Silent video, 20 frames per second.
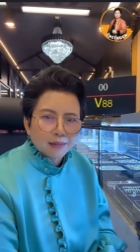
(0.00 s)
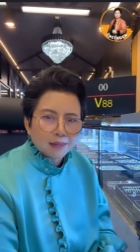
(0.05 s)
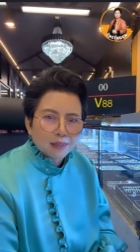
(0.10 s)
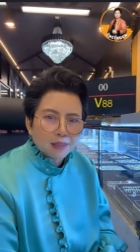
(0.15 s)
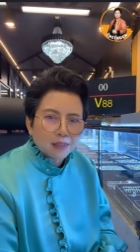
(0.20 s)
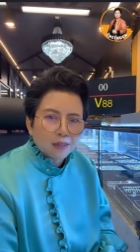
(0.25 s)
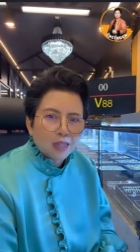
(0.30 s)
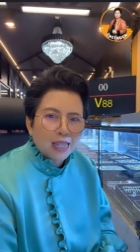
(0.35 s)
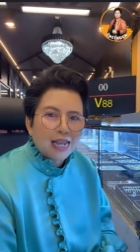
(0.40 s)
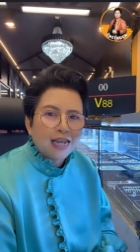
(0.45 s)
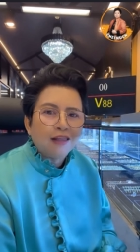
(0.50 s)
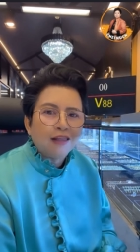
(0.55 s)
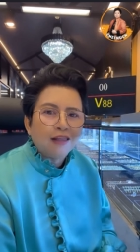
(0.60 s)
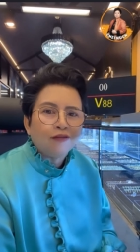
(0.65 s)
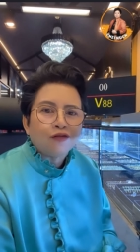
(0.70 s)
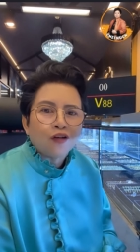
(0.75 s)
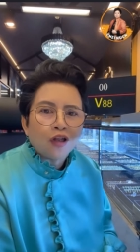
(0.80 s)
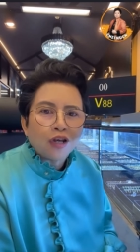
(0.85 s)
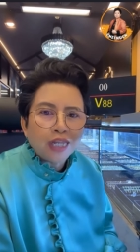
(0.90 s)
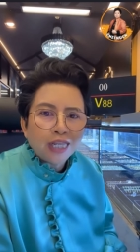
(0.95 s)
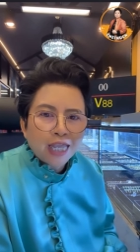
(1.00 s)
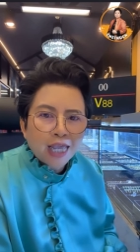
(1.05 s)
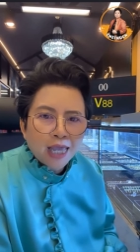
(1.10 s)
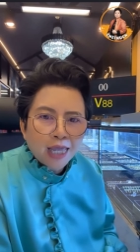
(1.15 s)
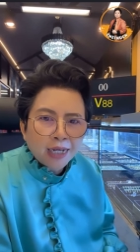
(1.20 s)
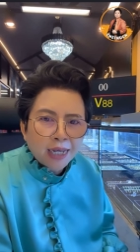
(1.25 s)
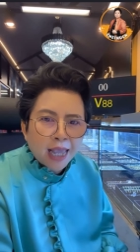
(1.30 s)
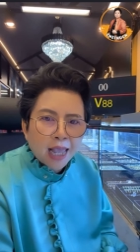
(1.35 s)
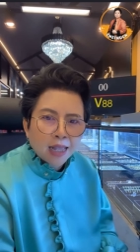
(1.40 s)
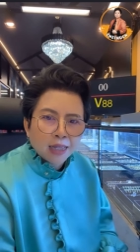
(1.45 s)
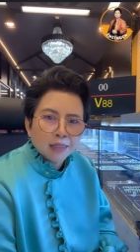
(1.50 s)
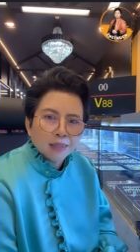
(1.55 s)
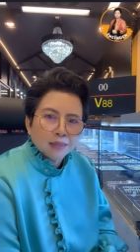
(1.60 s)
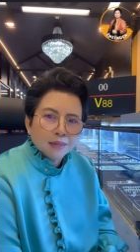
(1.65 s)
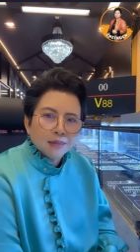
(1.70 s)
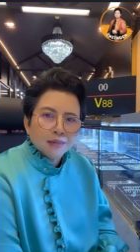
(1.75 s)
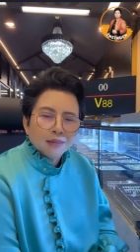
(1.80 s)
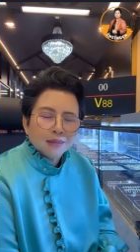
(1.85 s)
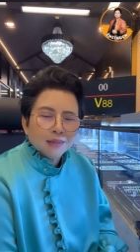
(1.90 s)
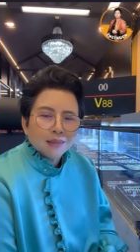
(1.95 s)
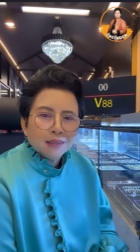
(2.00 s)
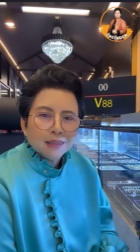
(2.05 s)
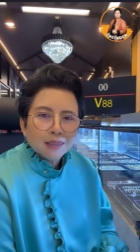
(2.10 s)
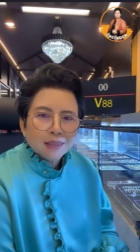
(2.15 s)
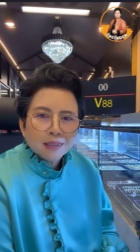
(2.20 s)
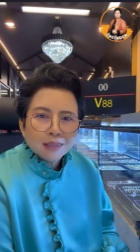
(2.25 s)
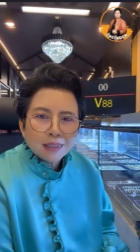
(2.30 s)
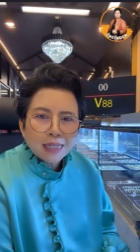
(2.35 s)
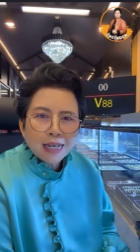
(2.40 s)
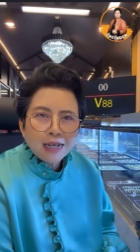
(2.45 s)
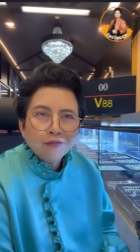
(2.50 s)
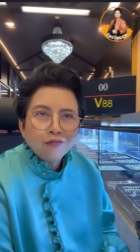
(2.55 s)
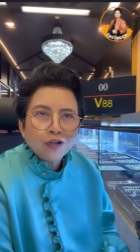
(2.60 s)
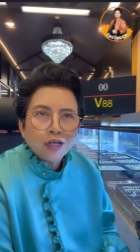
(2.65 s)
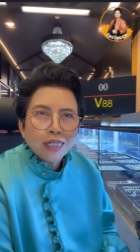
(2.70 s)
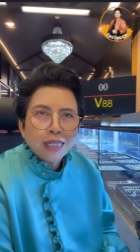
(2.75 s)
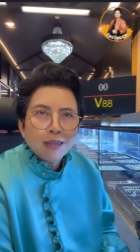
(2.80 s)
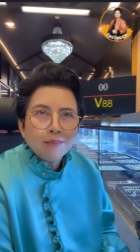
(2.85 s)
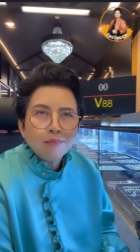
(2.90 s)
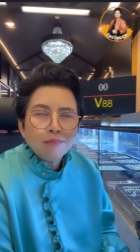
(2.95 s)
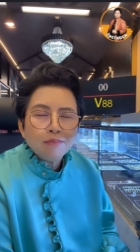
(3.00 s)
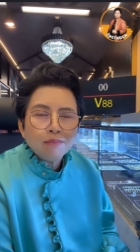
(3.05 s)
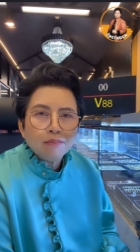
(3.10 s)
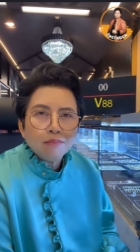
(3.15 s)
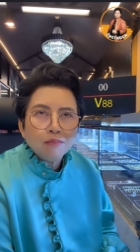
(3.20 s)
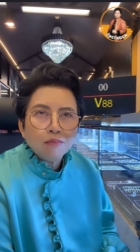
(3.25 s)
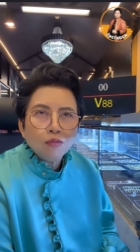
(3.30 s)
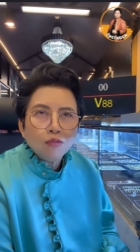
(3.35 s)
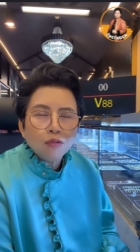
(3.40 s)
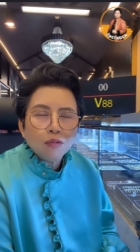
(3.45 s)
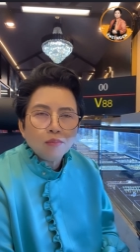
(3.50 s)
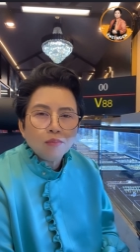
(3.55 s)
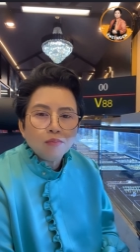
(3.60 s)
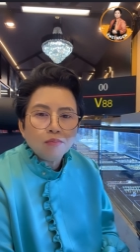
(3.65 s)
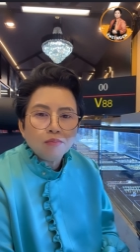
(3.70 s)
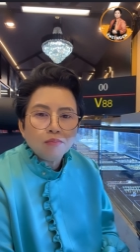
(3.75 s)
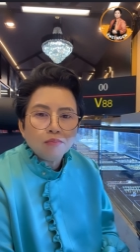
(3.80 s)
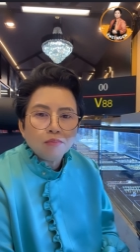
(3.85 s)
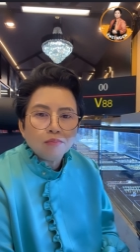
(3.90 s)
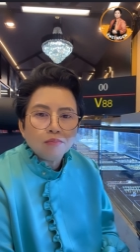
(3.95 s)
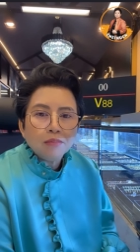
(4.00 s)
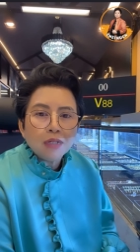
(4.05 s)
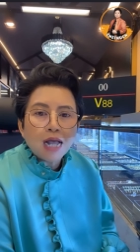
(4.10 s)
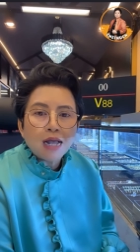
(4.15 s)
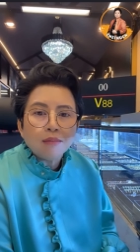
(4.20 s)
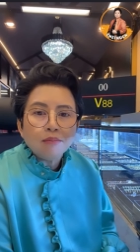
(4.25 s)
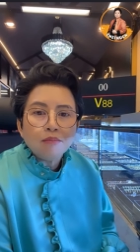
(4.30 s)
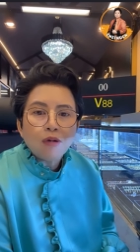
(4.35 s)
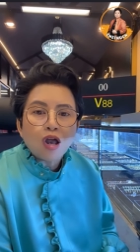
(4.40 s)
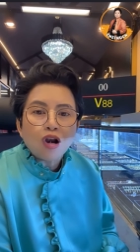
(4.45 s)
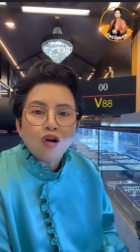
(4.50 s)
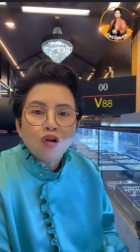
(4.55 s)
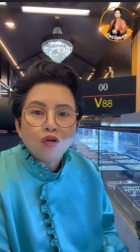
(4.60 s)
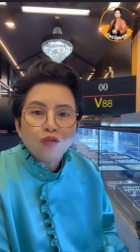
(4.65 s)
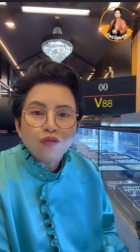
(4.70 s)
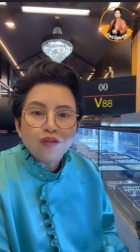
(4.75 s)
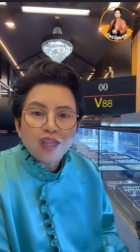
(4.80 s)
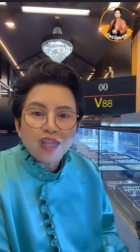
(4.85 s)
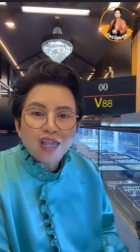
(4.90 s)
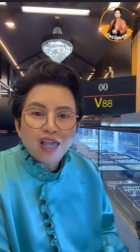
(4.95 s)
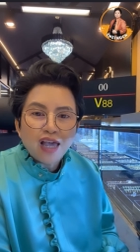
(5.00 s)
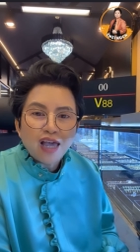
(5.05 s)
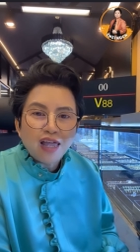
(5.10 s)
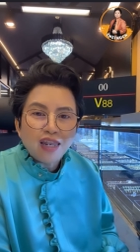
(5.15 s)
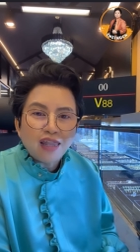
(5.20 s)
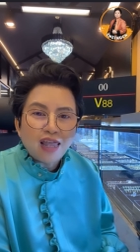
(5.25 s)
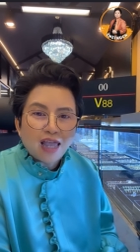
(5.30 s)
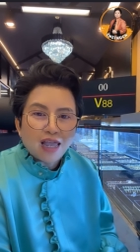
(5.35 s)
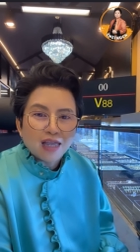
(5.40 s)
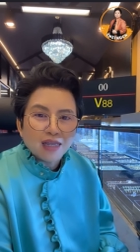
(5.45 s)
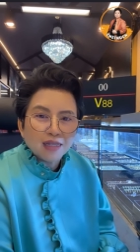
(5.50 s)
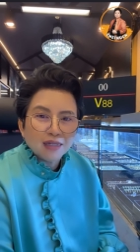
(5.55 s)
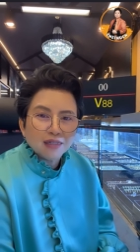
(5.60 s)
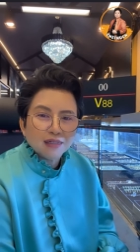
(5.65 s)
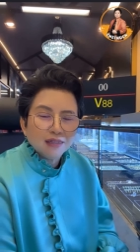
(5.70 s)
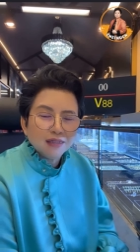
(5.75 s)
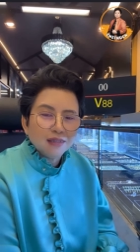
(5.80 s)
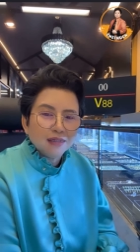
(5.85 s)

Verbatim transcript: แคลิฟอร์เนียฮะเนี่ยแคลิฟอร์เนียเมืองมอนโลเวียน่ะ เออ